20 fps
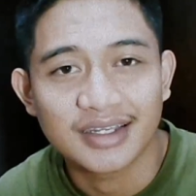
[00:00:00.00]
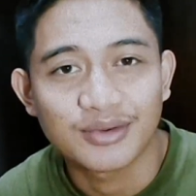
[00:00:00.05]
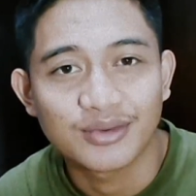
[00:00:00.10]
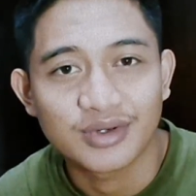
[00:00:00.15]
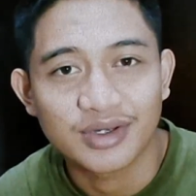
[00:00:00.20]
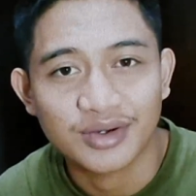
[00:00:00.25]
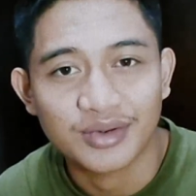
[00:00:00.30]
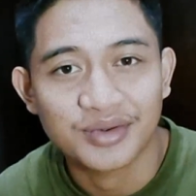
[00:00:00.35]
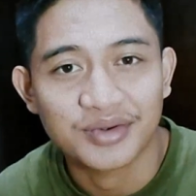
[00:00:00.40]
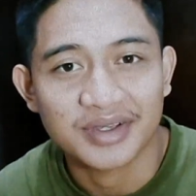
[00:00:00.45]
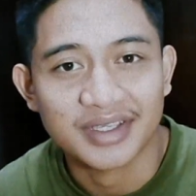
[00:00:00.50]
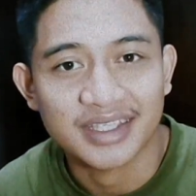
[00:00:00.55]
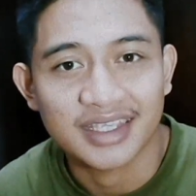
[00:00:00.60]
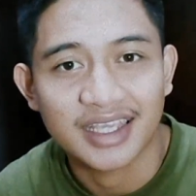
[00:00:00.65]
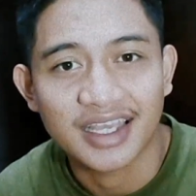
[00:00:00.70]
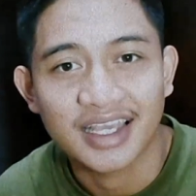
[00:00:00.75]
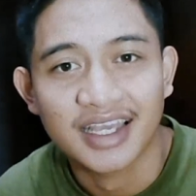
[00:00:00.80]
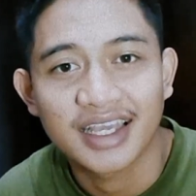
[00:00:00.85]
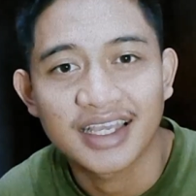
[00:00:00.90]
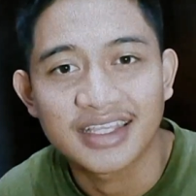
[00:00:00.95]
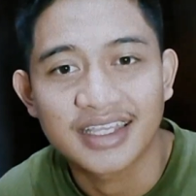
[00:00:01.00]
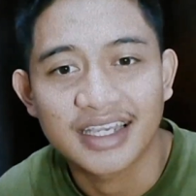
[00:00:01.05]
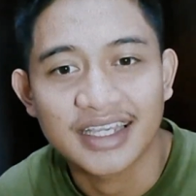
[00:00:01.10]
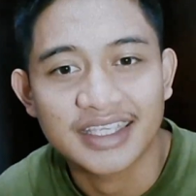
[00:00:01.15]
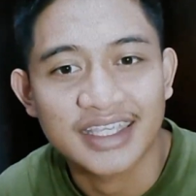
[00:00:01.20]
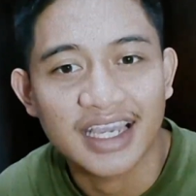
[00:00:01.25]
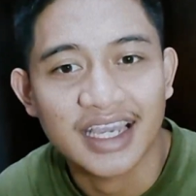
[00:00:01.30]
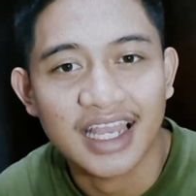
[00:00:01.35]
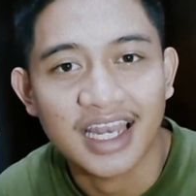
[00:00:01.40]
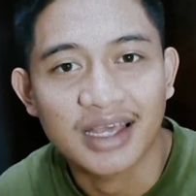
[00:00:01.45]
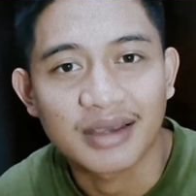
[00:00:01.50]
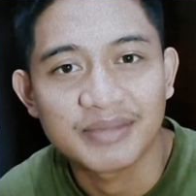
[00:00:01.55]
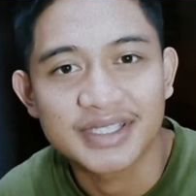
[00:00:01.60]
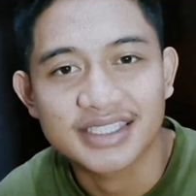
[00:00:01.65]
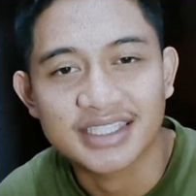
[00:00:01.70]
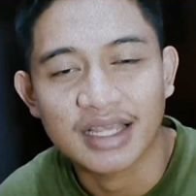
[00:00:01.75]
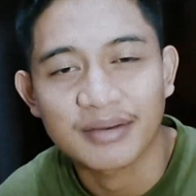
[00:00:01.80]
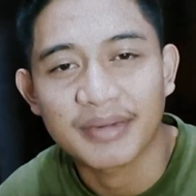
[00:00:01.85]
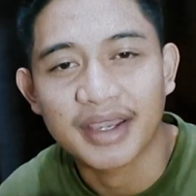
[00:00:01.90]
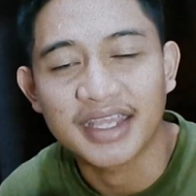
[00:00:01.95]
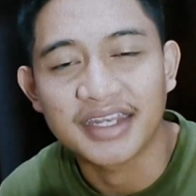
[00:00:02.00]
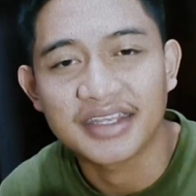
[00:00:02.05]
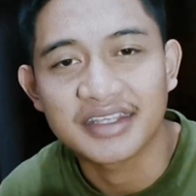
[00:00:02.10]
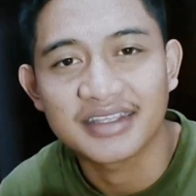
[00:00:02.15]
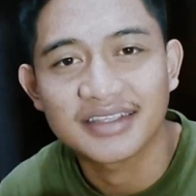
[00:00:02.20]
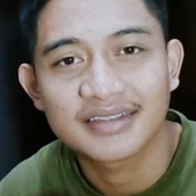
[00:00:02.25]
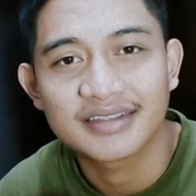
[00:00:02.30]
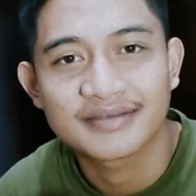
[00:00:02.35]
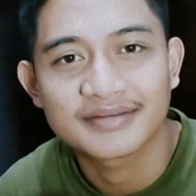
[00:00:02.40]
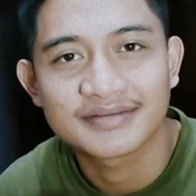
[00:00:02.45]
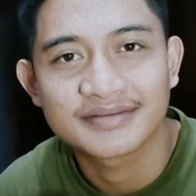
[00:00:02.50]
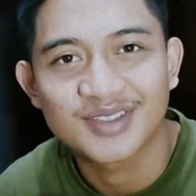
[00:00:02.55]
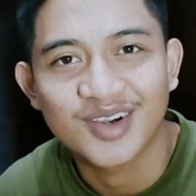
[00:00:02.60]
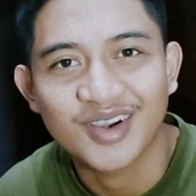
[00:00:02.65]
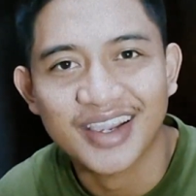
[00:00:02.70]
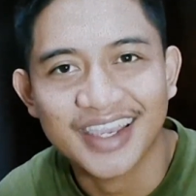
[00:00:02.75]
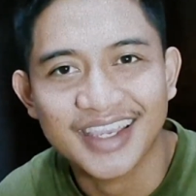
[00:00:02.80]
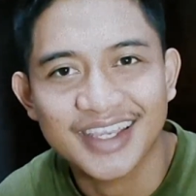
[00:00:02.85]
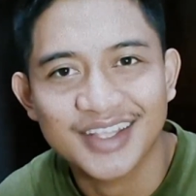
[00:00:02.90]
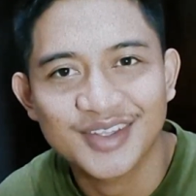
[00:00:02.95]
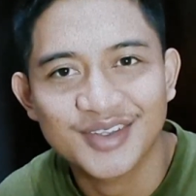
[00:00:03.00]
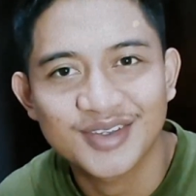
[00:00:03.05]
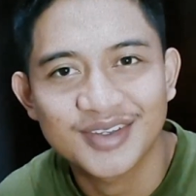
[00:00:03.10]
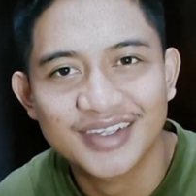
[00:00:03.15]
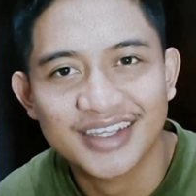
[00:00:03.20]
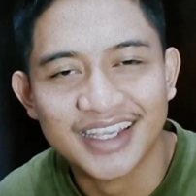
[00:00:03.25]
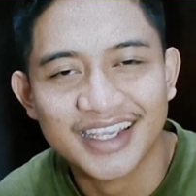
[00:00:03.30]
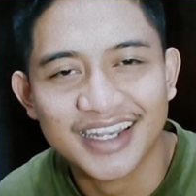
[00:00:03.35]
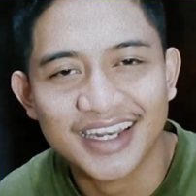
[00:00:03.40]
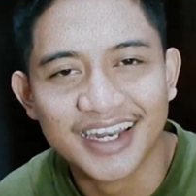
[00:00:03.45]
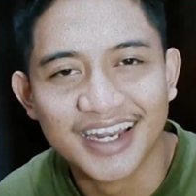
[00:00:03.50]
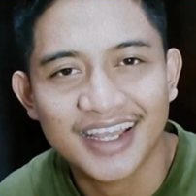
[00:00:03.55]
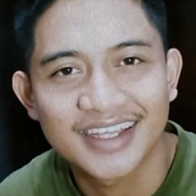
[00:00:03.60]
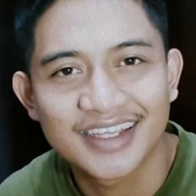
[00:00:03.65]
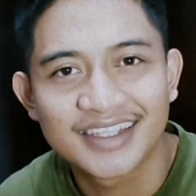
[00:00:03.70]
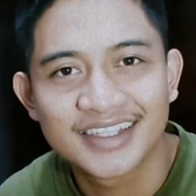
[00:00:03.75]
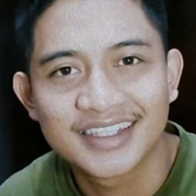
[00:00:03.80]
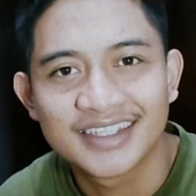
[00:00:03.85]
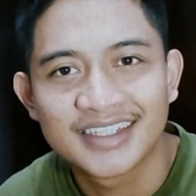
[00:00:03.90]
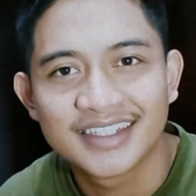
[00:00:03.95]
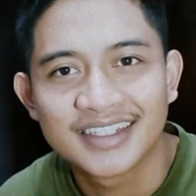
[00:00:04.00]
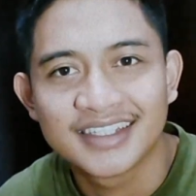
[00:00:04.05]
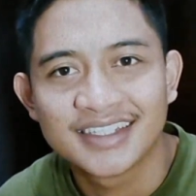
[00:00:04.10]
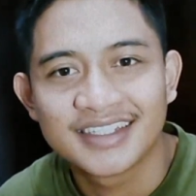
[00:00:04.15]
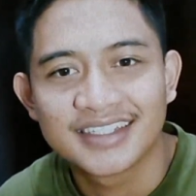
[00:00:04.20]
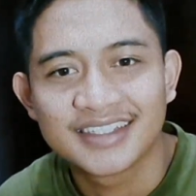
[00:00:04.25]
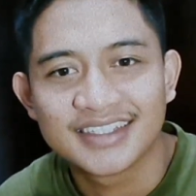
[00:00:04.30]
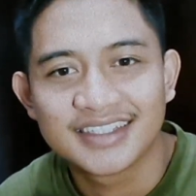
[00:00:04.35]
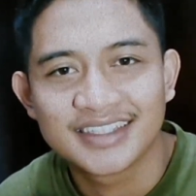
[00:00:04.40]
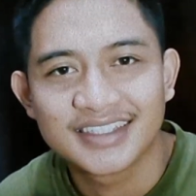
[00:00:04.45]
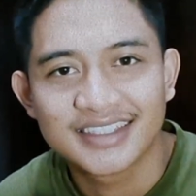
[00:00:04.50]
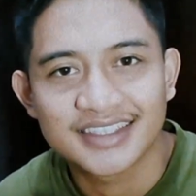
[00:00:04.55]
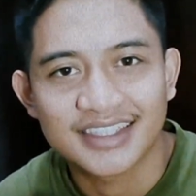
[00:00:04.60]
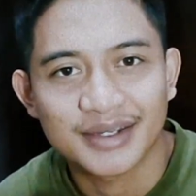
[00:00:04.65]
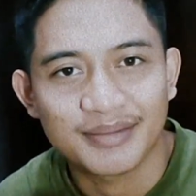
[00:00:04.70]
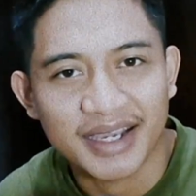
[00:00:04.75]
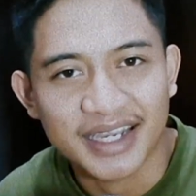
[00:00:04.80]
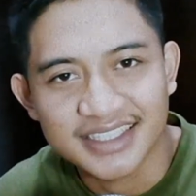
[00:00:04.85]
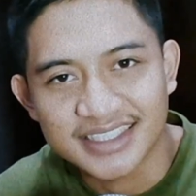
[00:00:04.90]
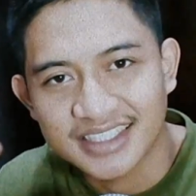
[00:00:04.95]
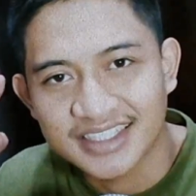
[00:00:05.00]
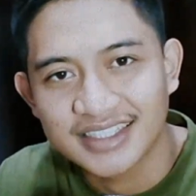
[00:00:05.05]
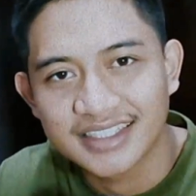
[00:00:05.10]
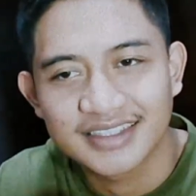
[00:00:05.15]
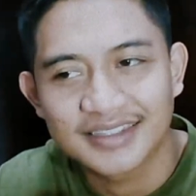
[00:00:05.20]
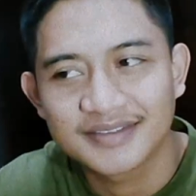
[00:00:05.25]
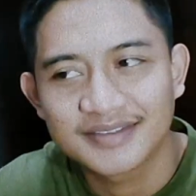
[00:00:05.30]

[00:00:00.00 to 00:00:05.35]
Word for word: unek-uneknya yang ia alami selama ini. Oke gitu kira-kira. Terima kasih.